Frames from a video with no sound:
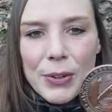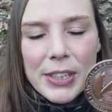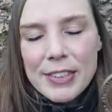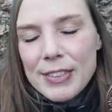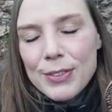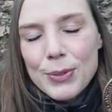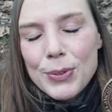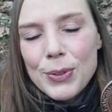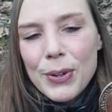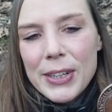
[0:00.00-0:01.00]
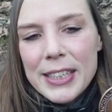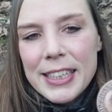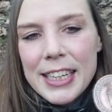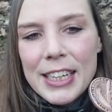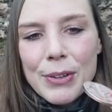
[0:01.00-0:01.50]
Und das ist so toll.
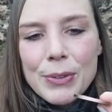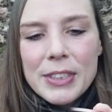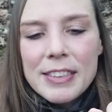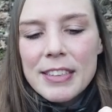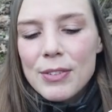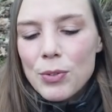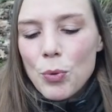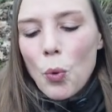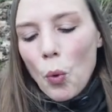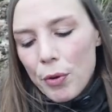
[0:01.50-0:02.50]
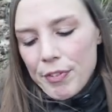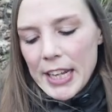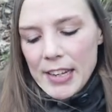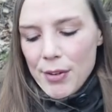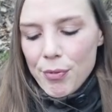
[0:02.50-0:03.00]
Und die sind so
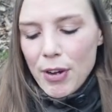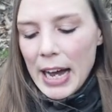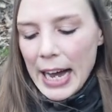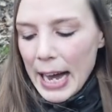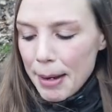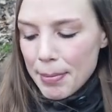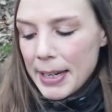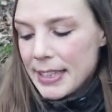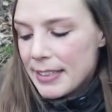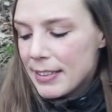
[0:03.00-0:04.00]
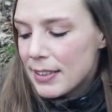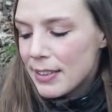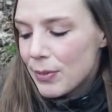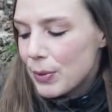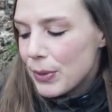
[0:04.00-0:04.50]
hochwertig
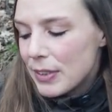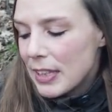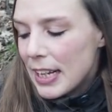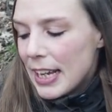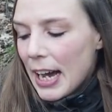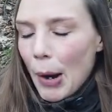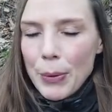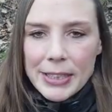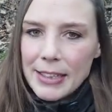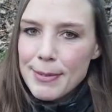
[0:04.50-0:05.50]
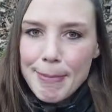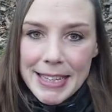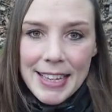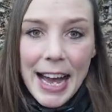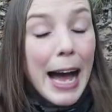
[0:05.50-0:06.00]
verarbeitet und auch das
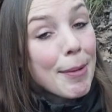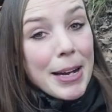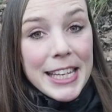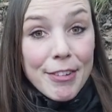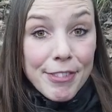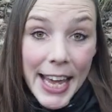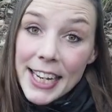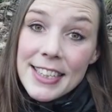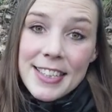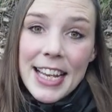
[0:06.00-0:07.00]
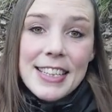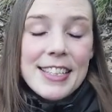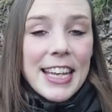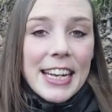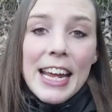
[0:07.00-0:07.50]
Messer. Aber ihr werdet es
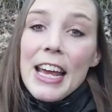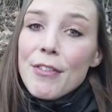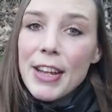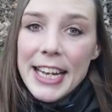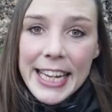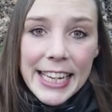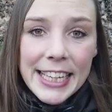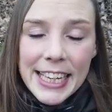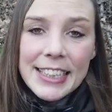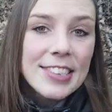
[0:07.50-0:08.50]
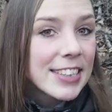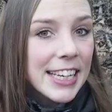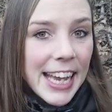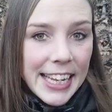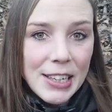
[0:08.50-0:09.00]
jetzt sehen. Wir legen jetzt
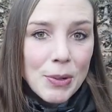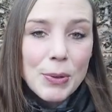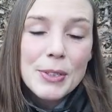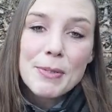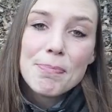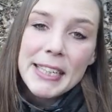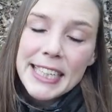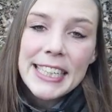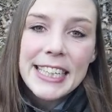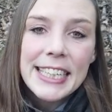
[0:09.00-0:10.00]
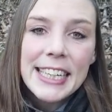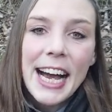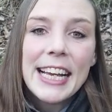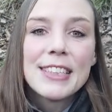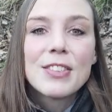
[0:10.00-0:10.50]
direkt los mit den
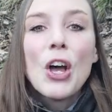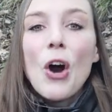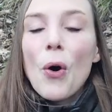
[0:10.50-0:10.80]
Details